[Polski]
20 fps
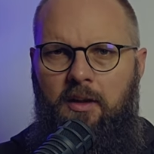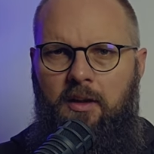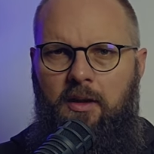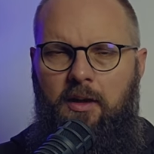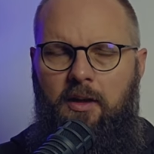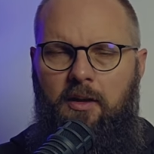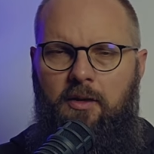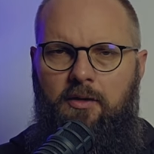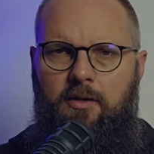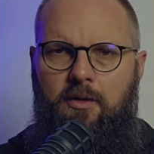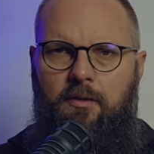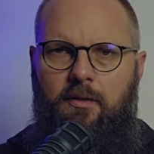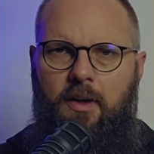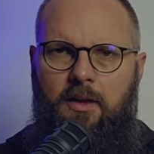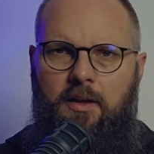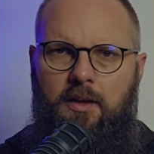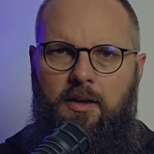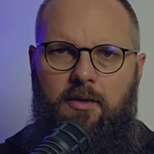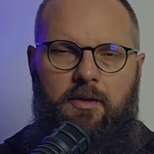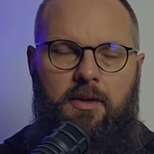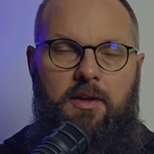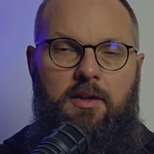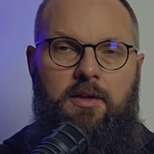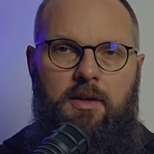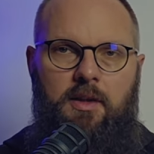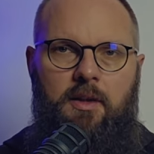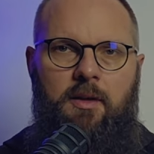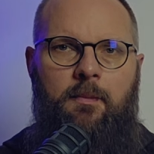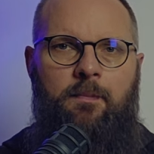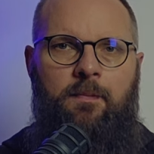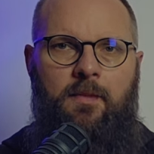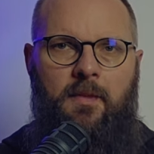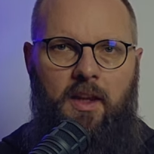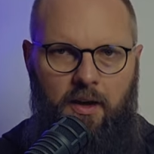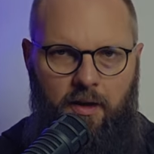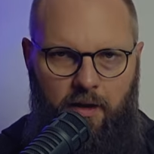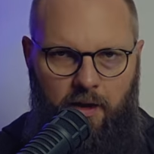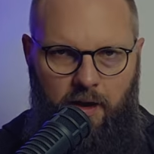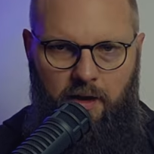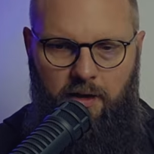realizowania kwestii
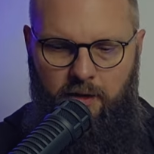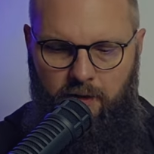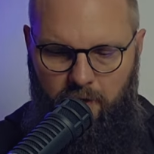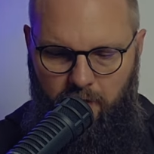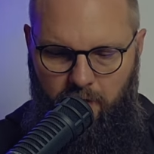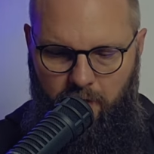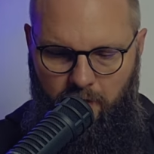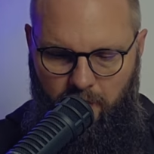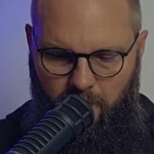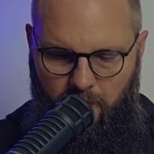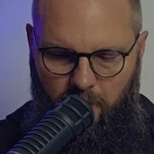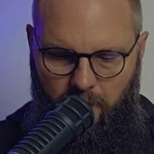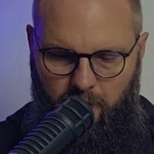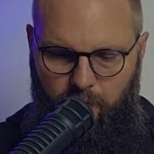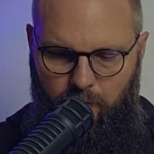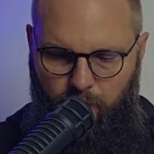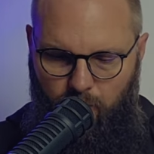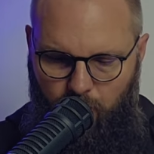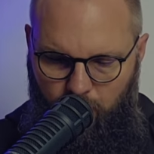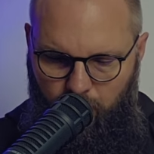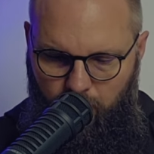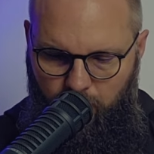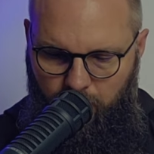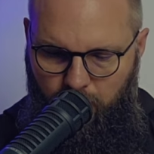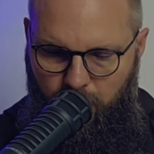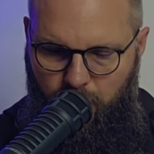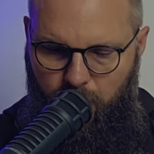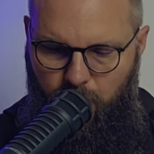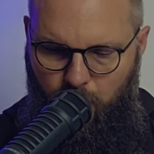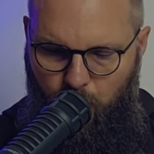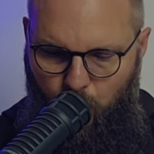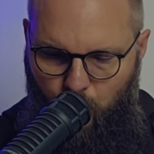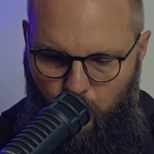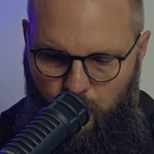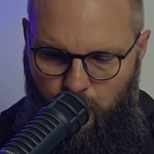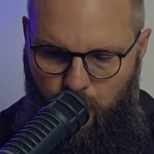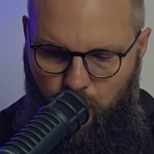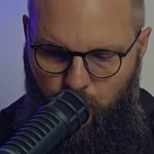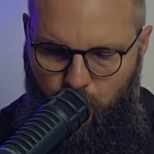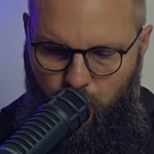religijnej. Król ich
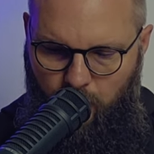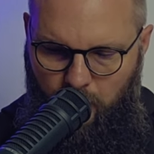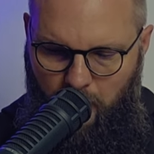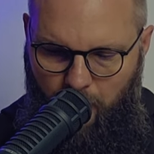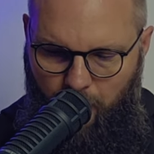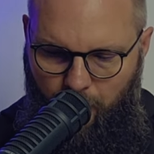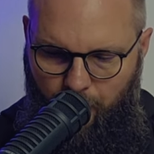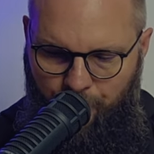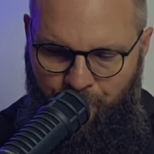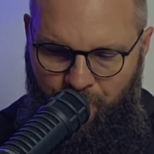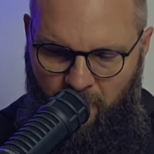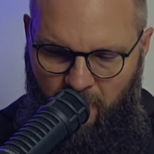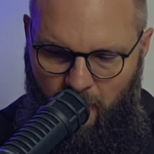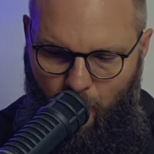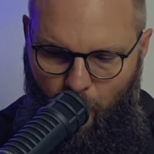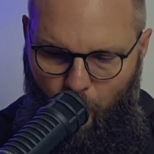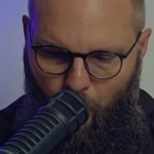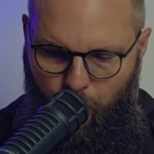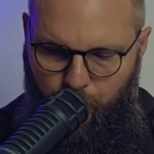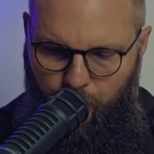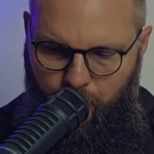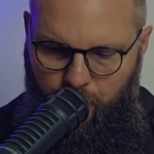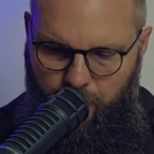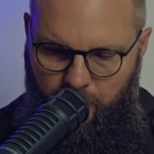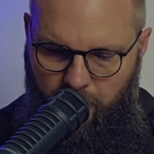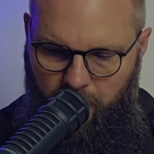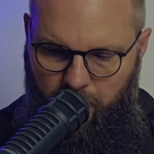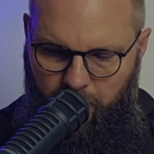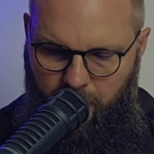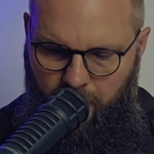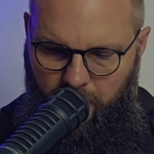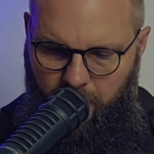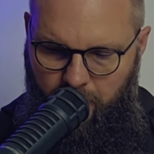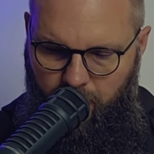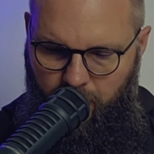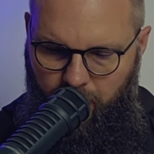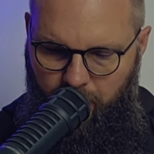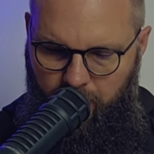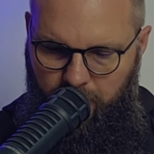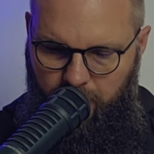usłuchał. Opuścili więc
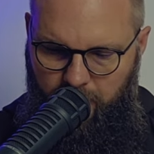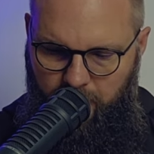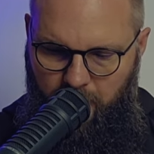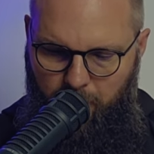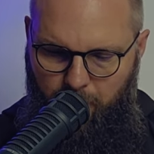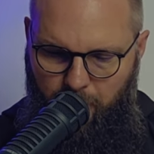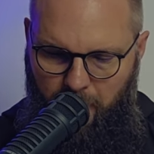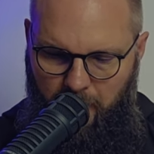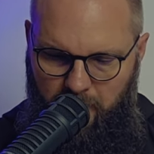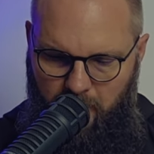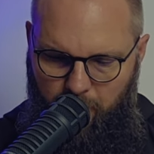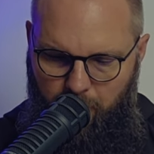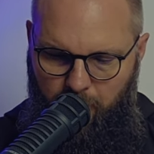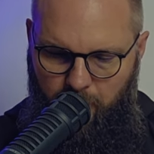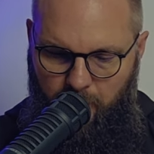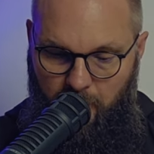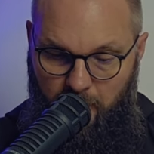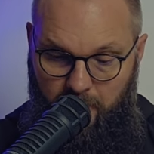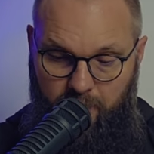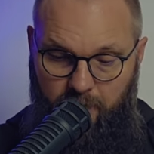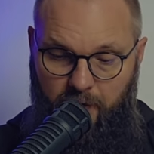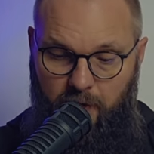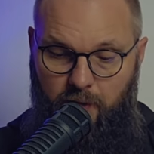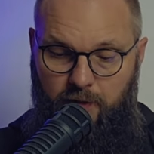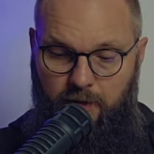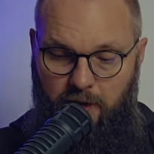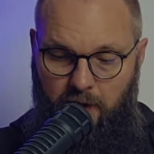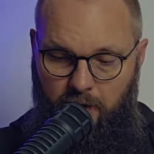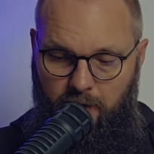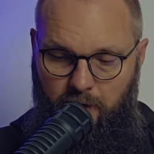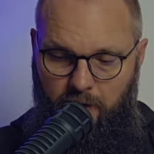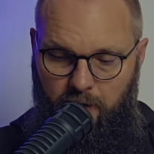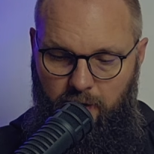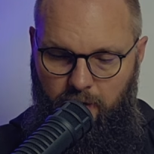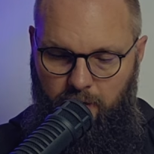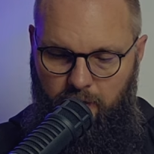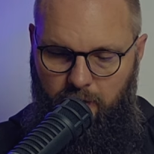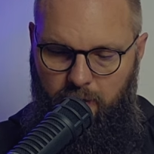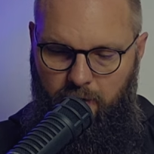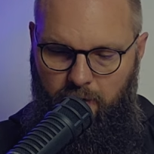świątynię Pana Boga swego, zaczęli
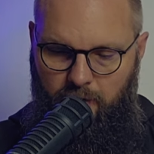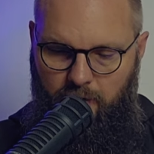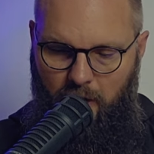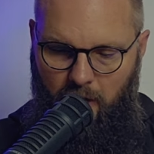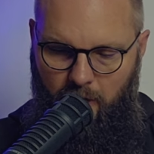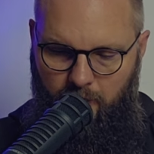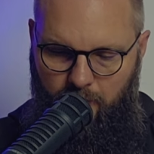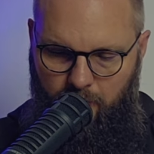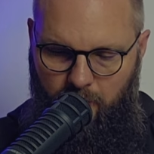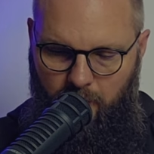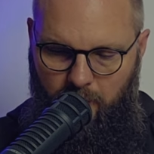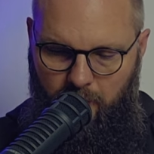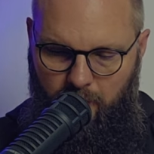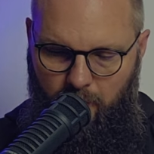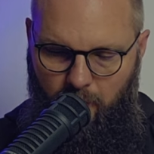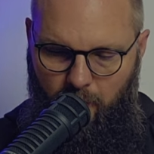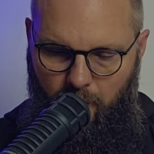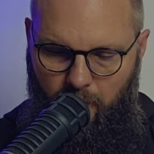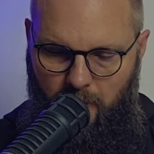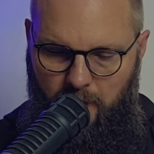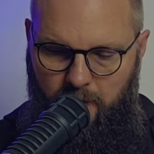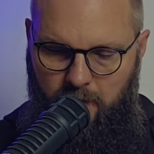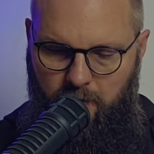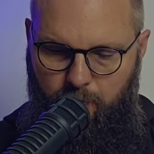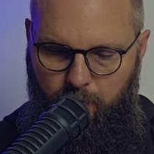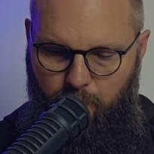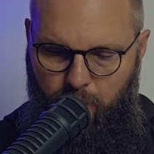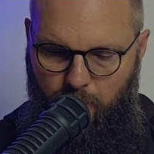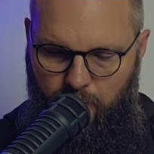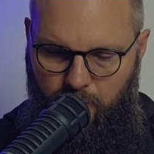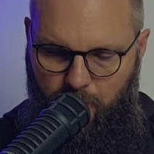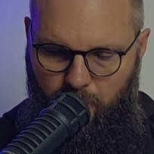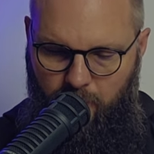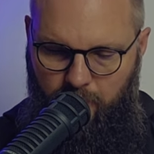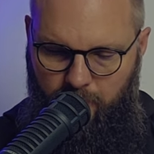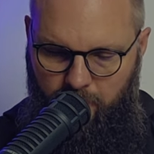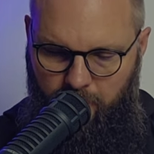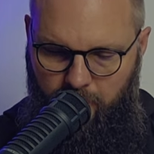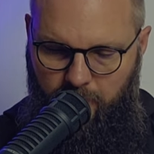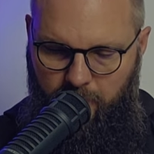czcić aszery oraz
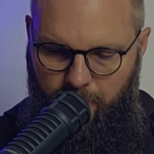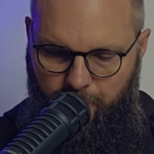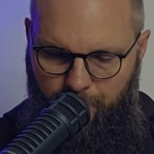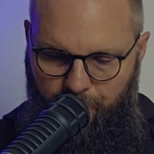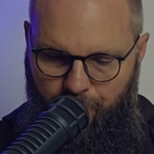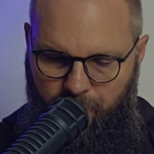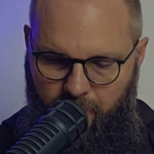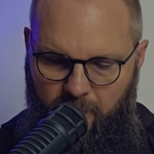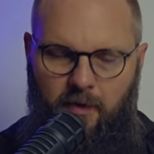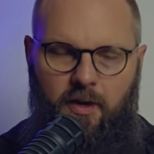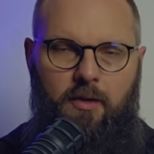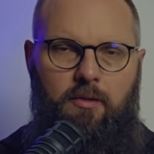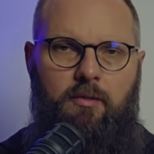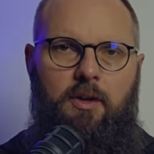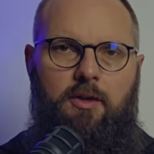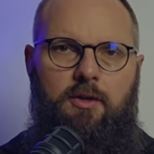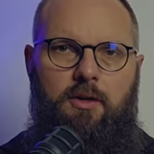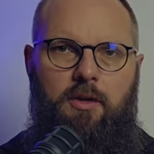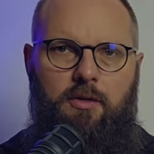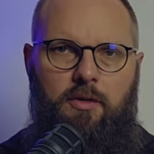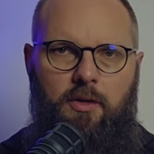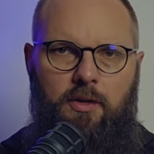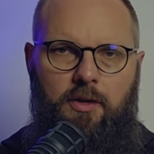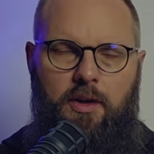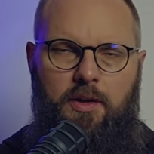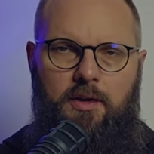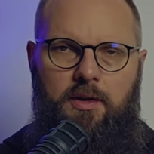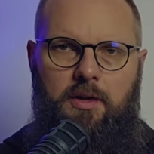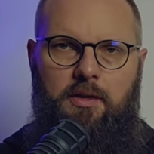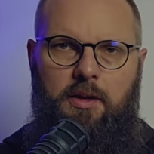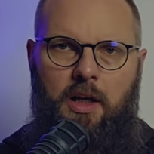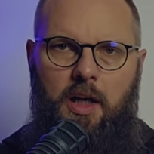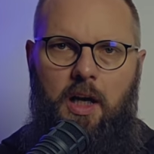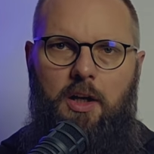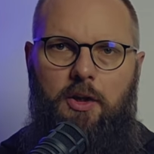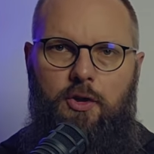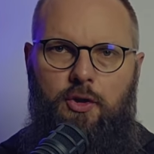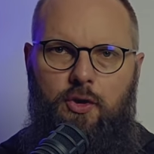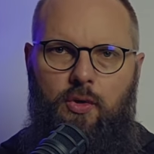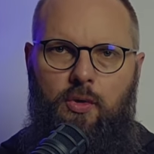posągi. No właśnie, to jest ta
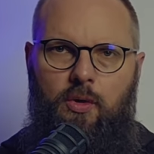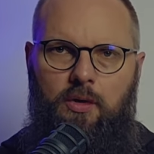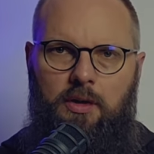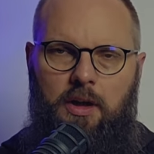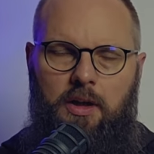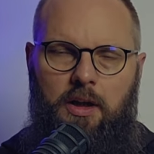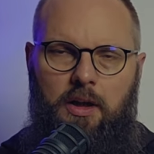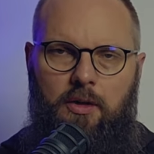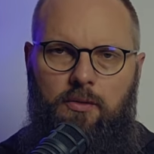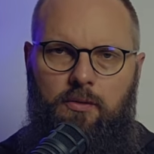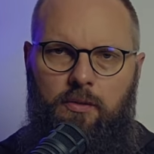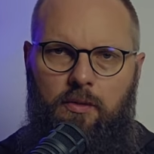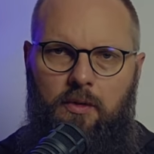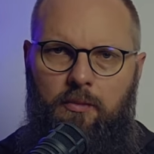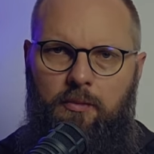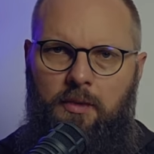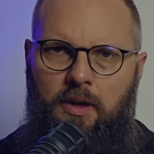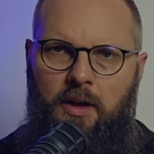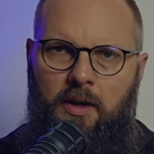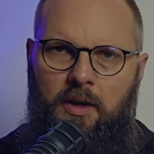zgoda, na którą